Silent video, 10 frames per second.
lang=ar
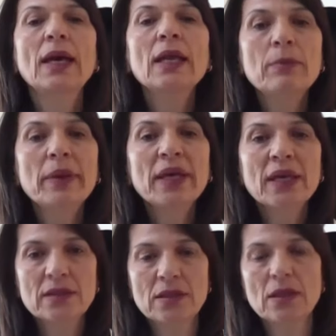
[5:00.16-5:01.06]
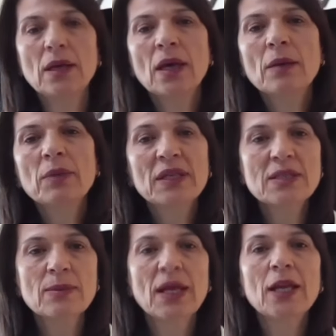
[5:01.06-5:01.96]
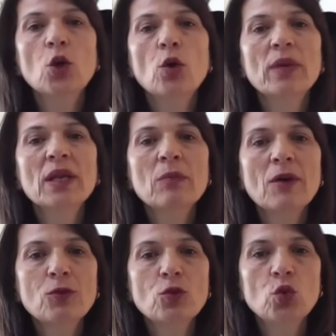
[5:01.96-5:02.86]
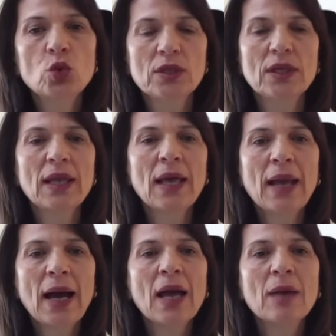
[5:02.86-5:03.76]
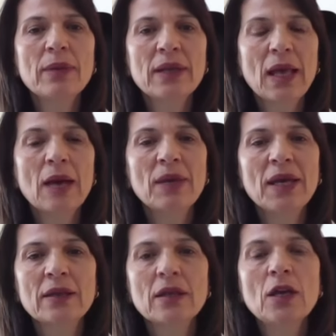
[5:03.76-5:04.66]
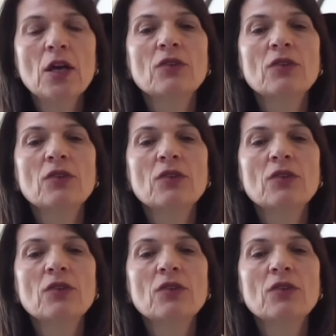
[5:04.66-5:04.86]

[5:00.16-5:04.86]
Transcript: البيت بالنسبة لهم المفقود الألعاب الأمان